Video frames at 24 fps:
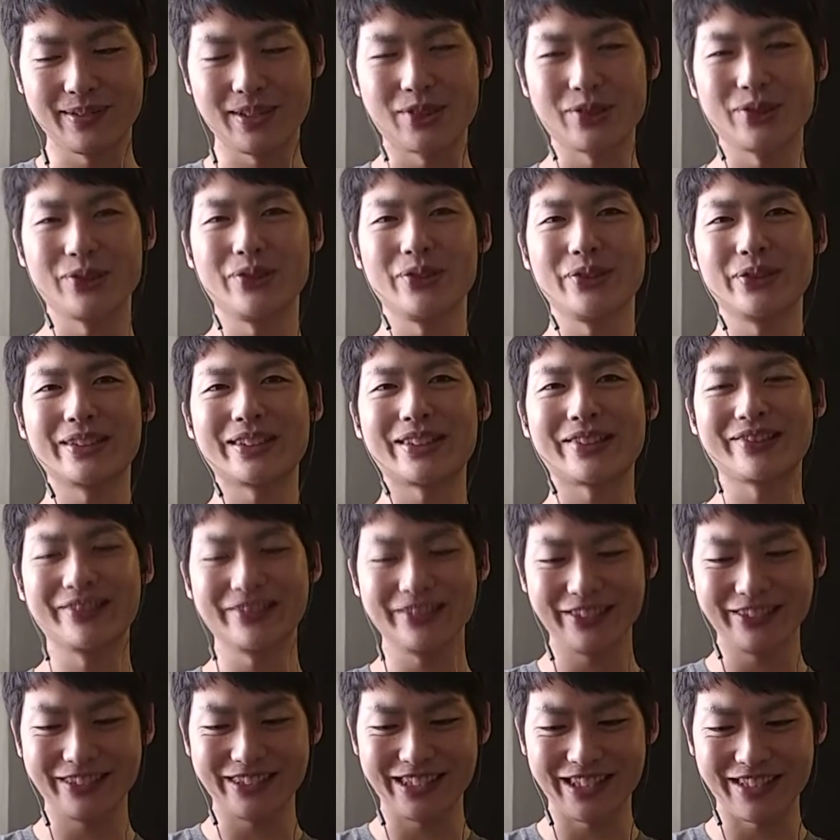情報って
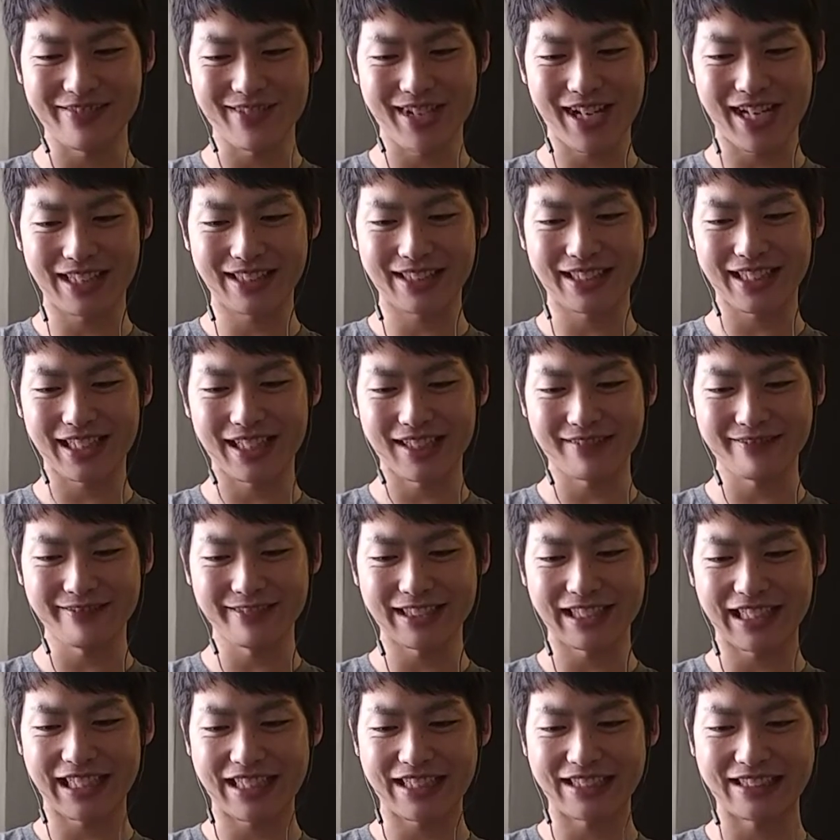こういう風に回って加
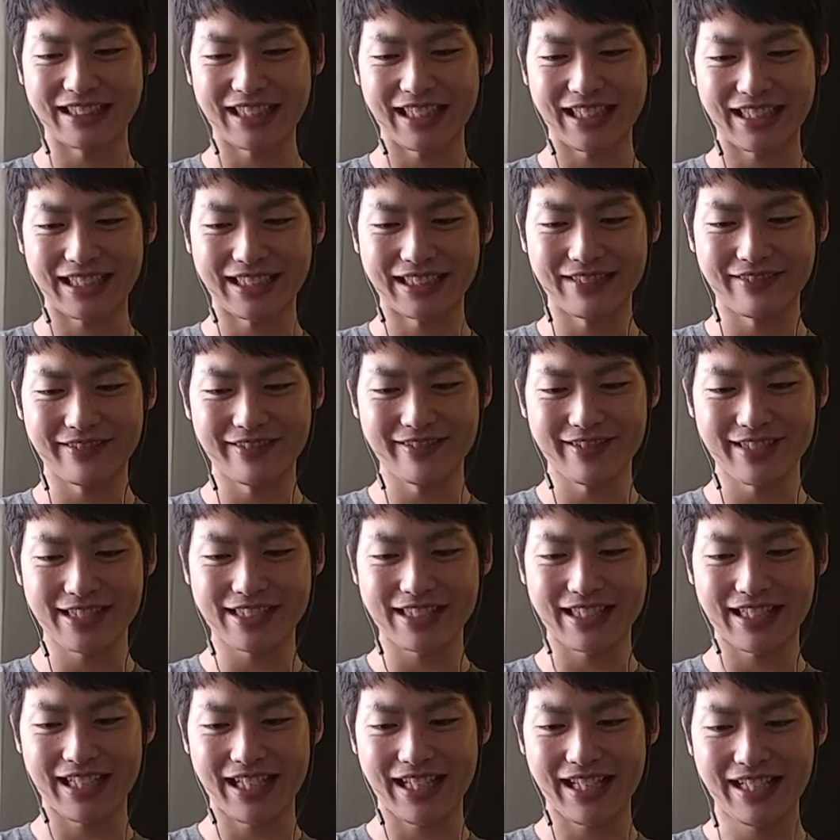工されるんだなって思いま
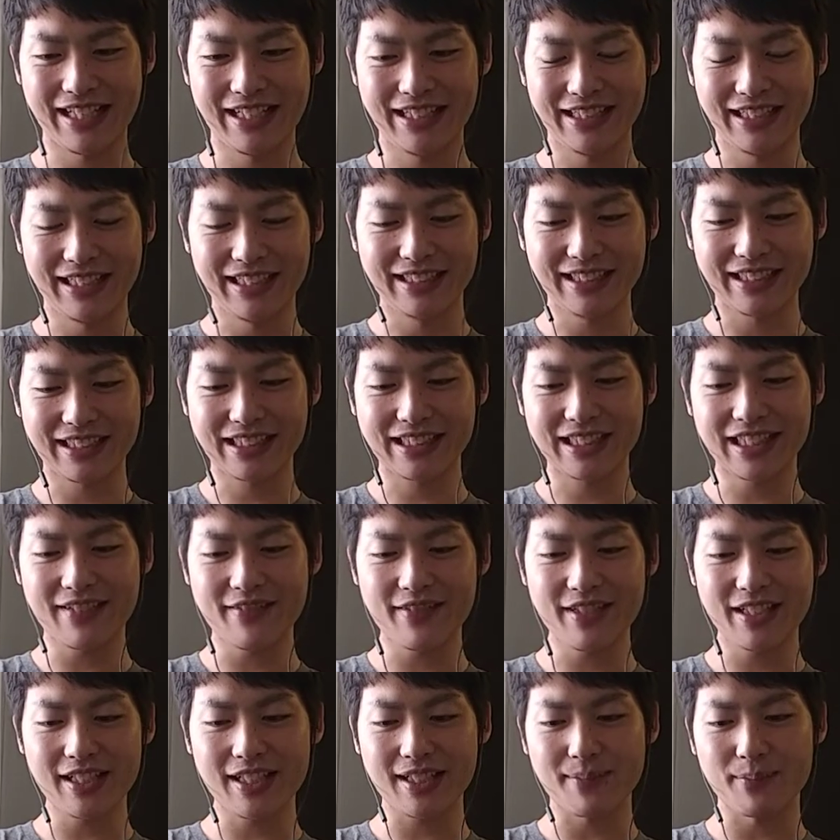したね。で、ちな
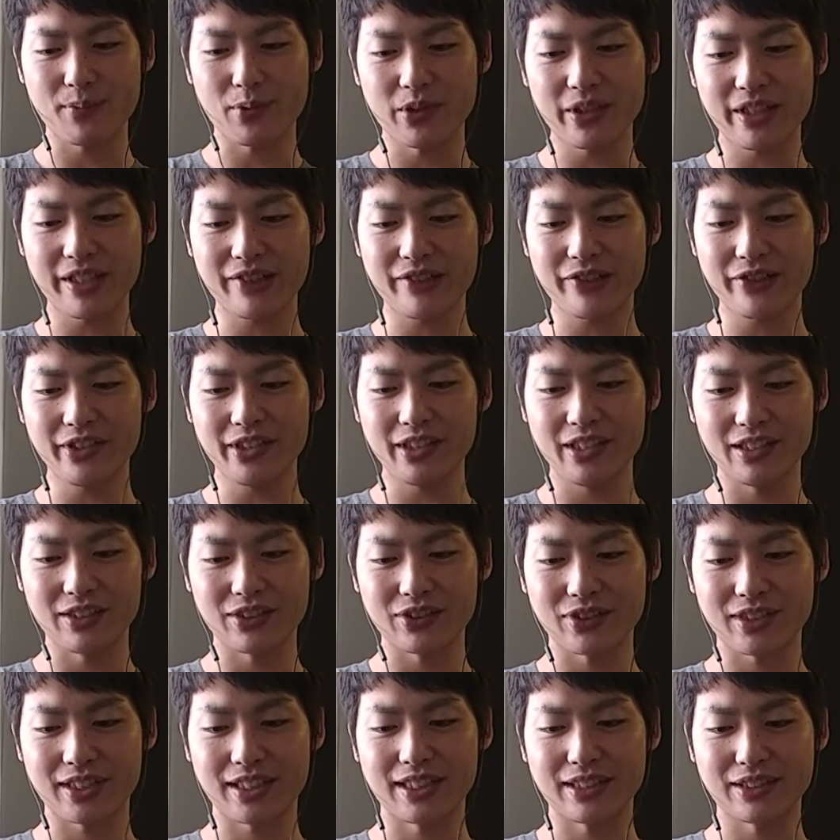みになんかモナコイン
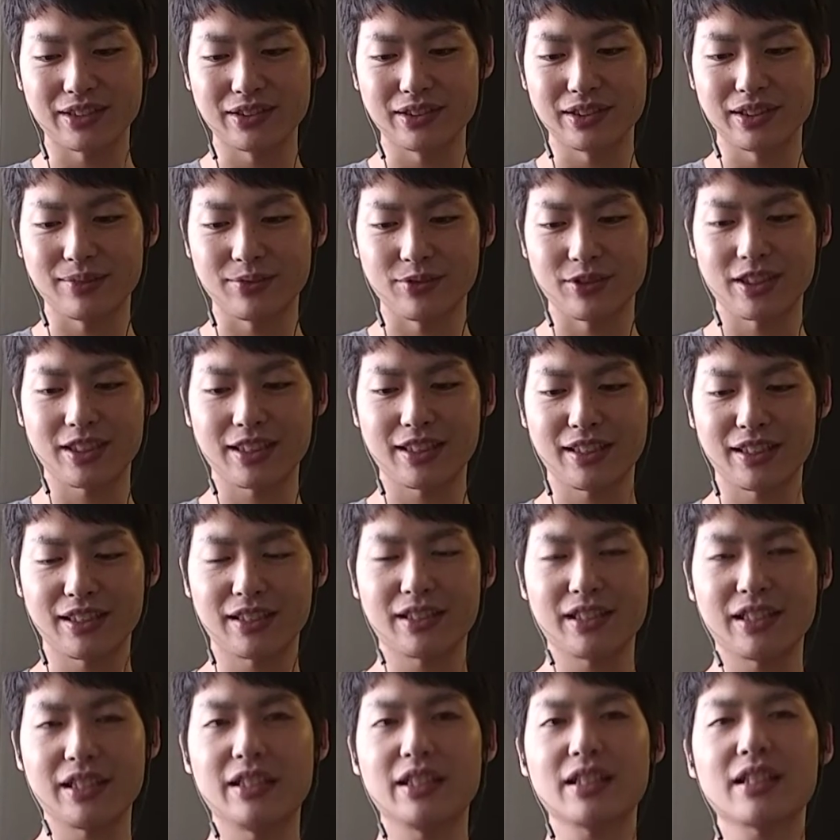とかについても聞かれ
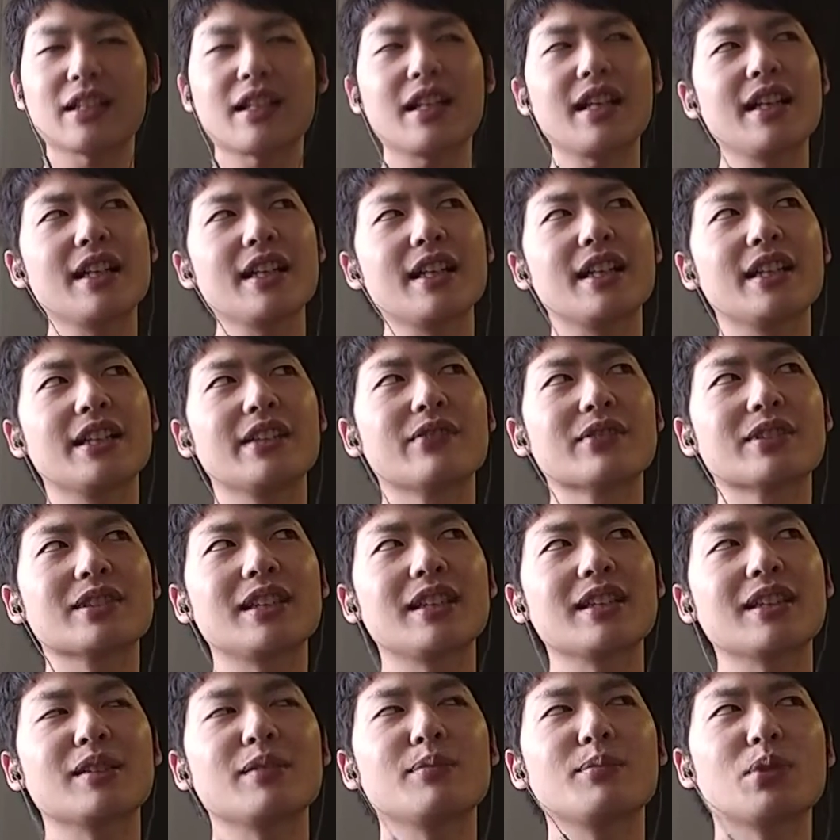て、なんか海外でも
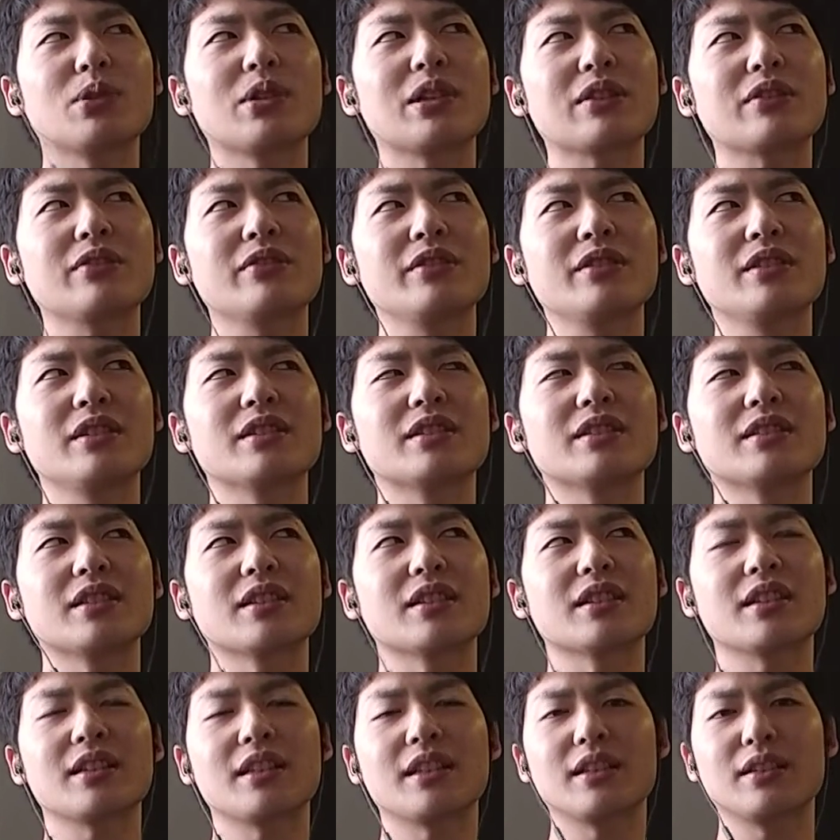最近モナコインについ
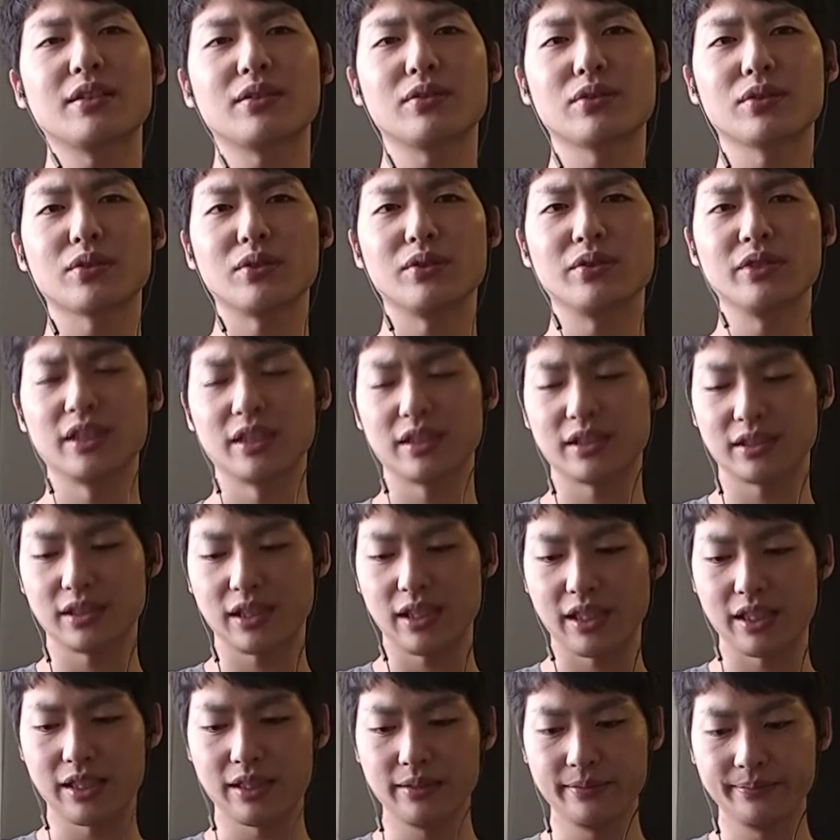て聞かれること多いです
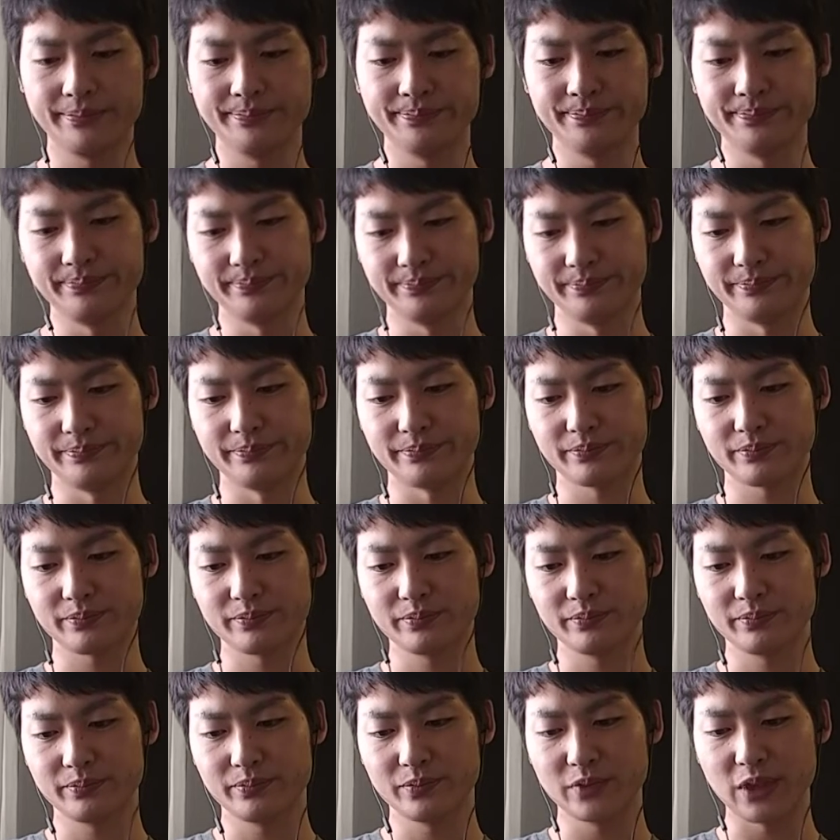ね。うん。
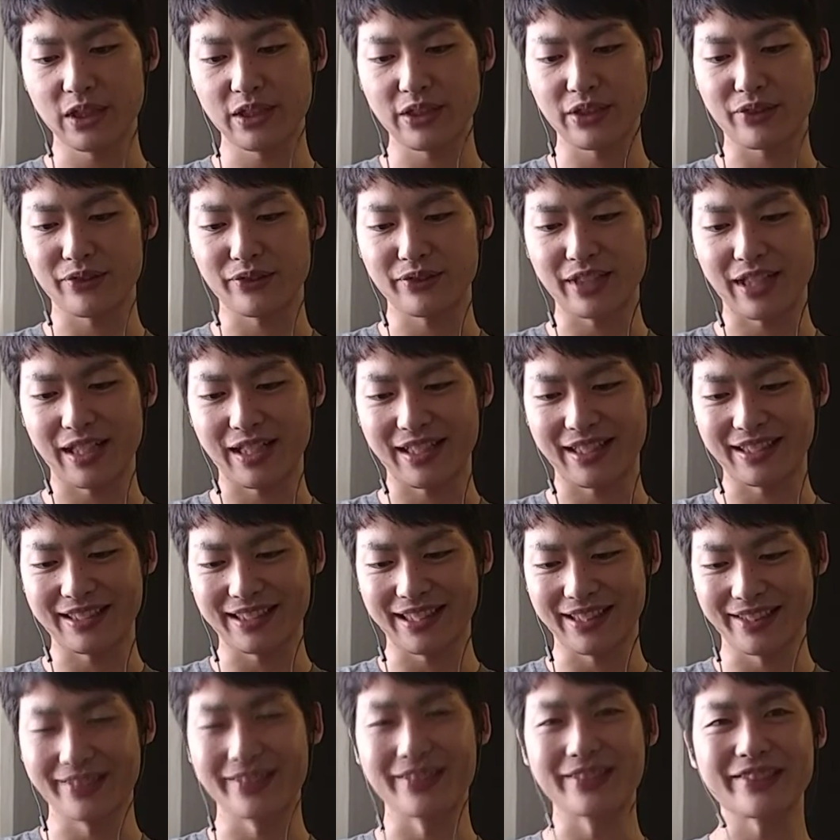なんでこんな上がっ
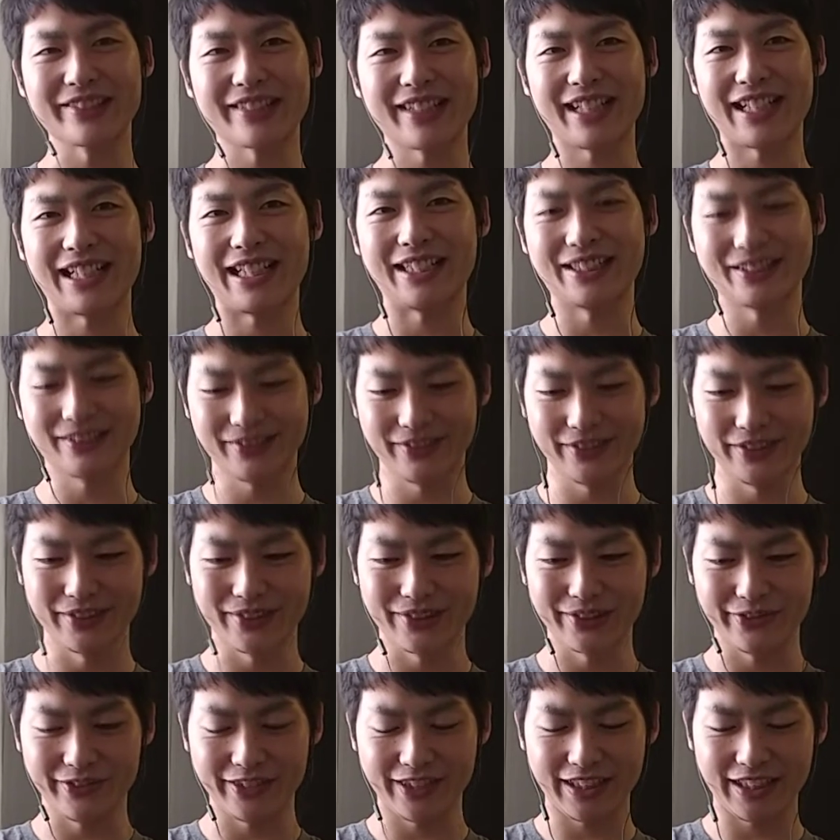てるのとか、どういう
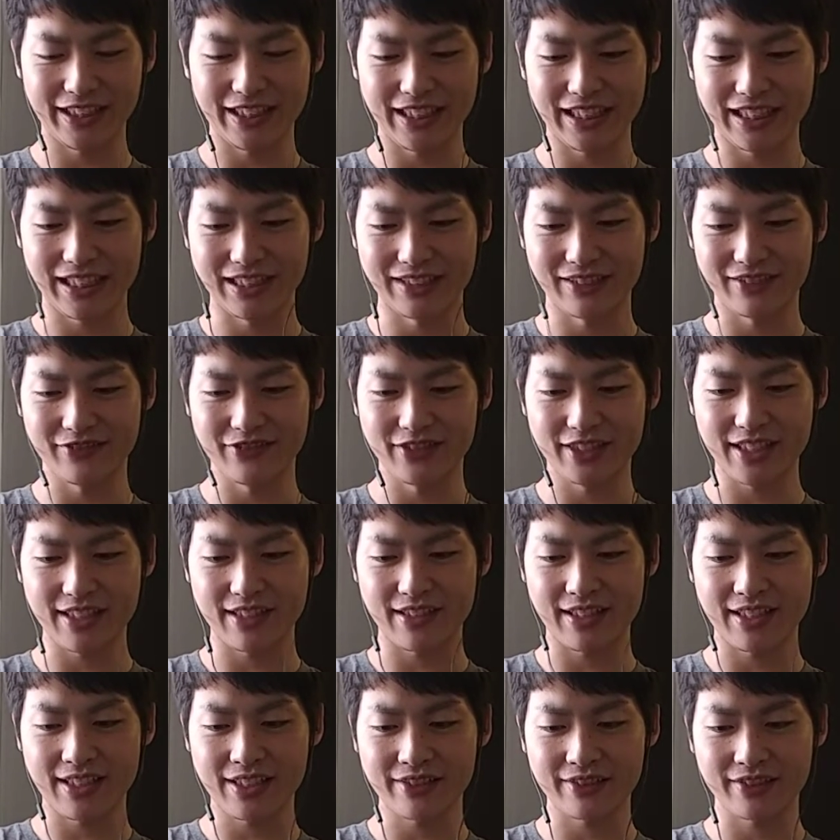コミュニティがあるのみた
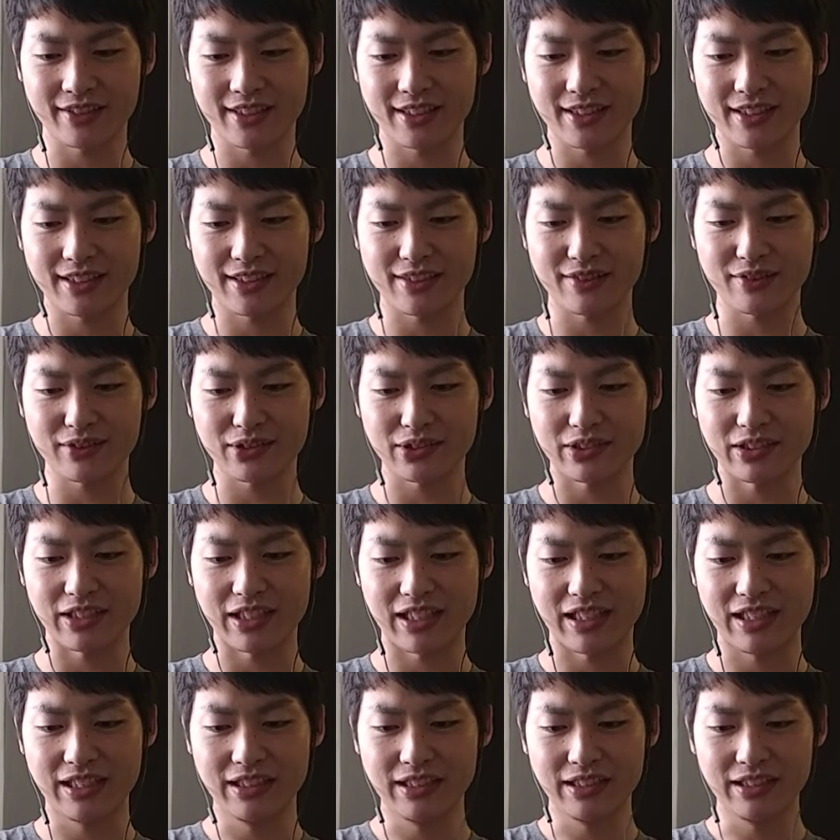いな話を聞かれること
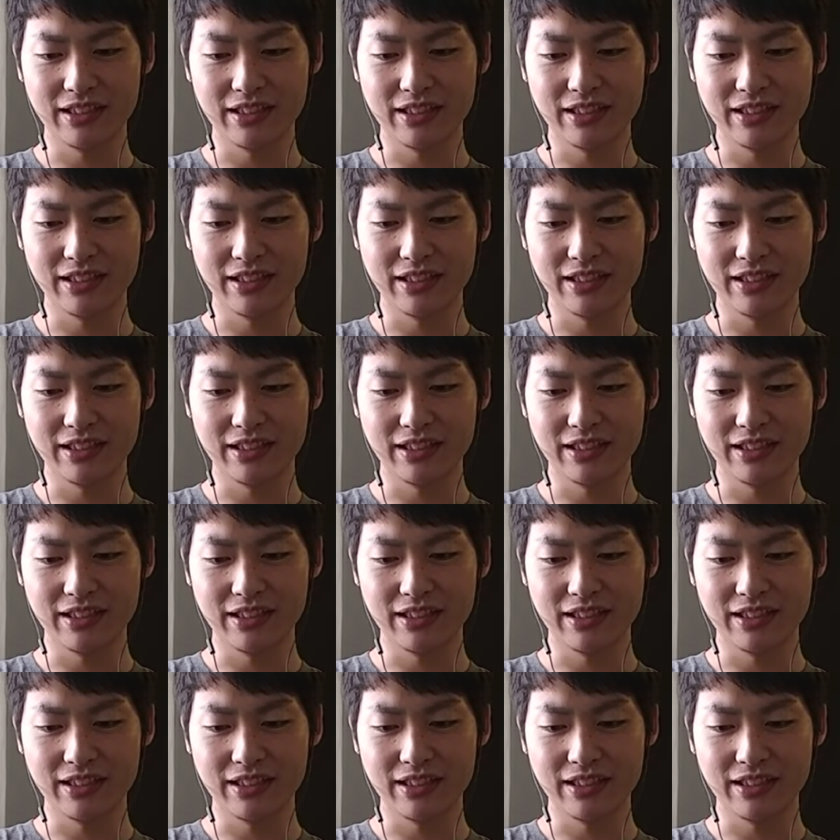は、